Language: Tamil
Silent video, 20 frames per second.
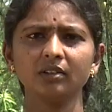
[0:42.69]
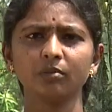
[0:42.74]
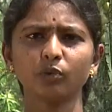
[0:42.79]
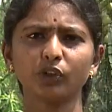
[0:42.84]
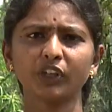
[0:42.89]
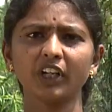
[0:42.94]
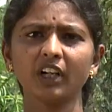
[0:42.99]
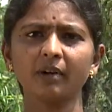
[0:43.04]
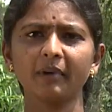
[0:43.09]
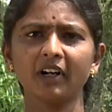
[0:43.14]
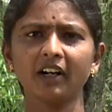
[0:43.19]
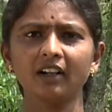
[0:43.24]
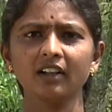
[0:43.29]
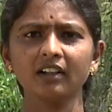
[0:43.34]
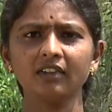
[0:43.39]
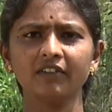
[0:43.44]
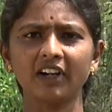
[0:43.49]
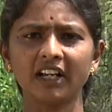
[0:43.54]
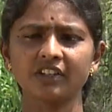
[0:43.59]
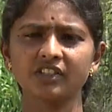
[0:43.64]
முக்கியமான
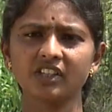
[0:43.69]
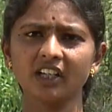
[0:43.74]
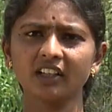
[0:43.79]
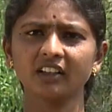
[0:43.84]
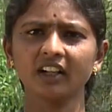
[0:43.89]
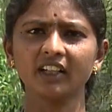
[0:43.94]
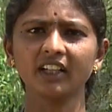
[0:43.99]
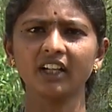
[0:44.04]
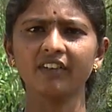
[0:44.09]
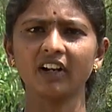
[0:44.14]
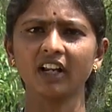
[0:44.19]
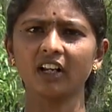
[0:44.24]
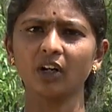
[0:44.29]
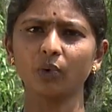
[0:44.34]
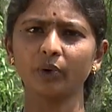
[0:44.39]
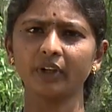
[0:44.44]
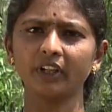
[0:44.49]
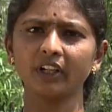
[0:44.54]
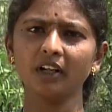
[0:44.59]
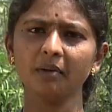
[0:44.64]
வறட்சியை தாங்கி
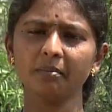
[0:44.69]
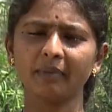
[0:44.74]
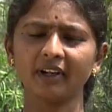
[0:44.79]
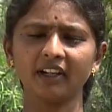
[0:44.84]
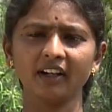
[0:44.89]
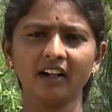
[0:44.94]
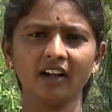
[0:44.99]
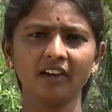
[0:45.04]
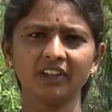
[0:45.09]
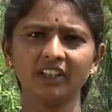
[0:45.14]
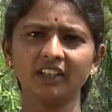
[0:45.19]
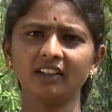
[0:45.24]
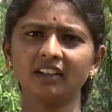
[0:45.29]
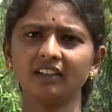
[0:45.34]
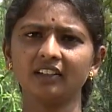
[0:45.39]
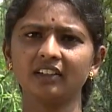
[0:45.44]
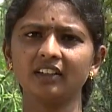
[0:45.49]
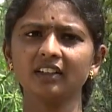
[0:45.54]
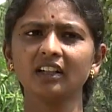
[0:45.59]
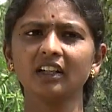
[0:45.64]
வளரக்கூடிய பயிராக வந்து
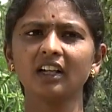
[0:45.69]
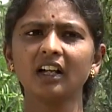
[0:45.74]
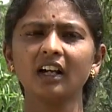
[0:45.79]
இருக்குது